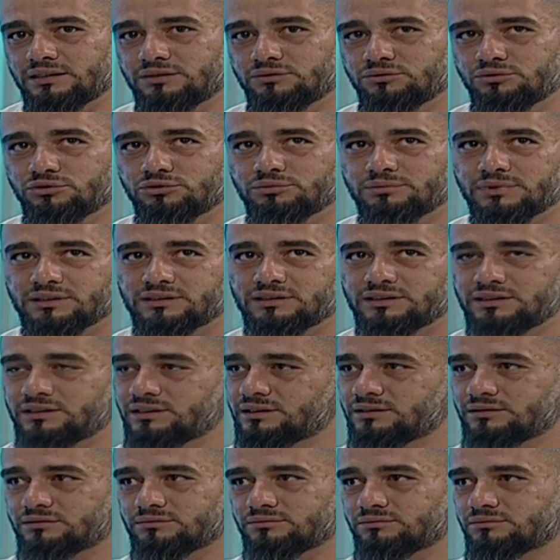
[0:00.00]

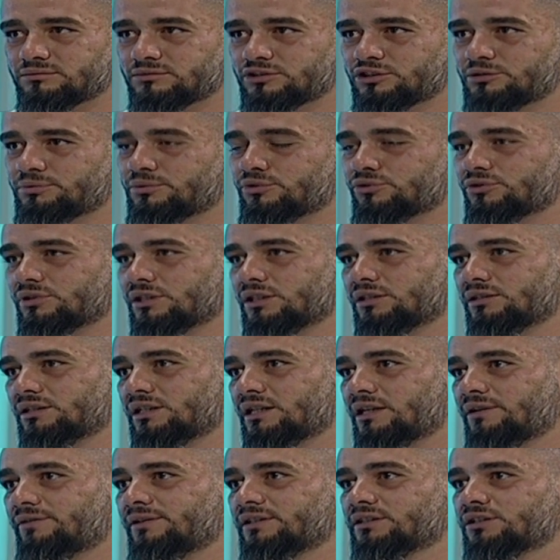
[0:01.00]
düşmesi sporcuların
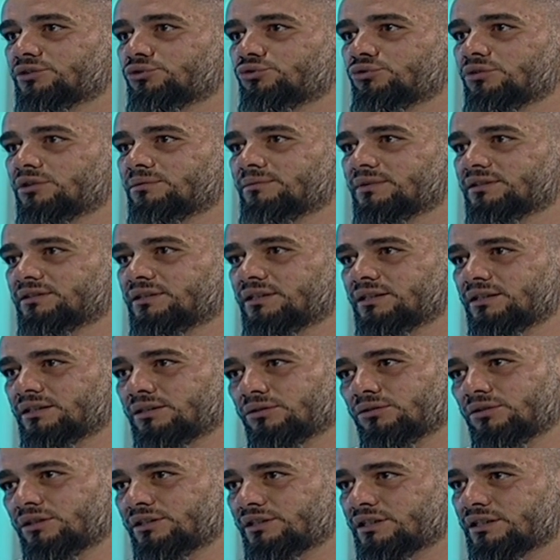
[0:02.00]
daha fazla çoğalmasına neden
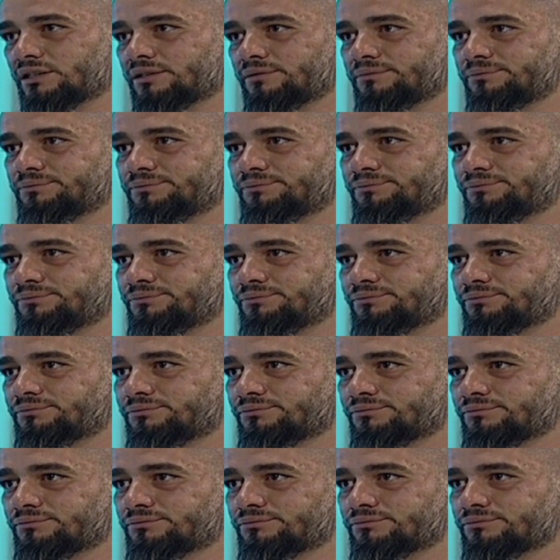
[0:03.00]
olacak. Zaten
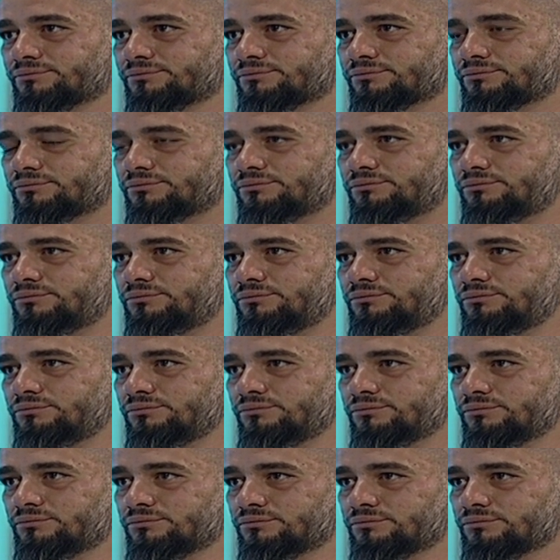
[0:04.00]
sizin dediğiniz gibi
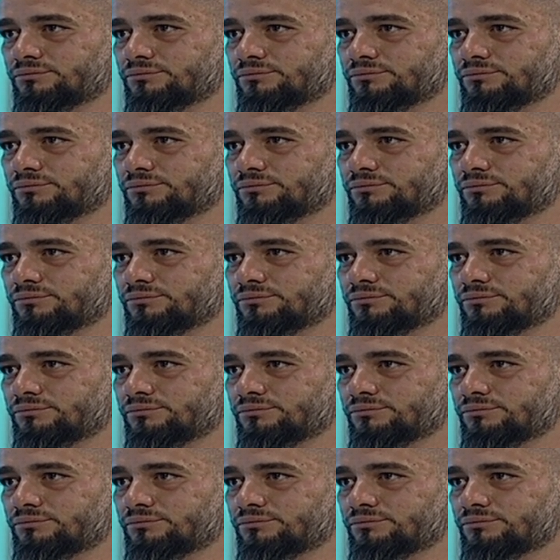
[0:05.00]
başkanım yani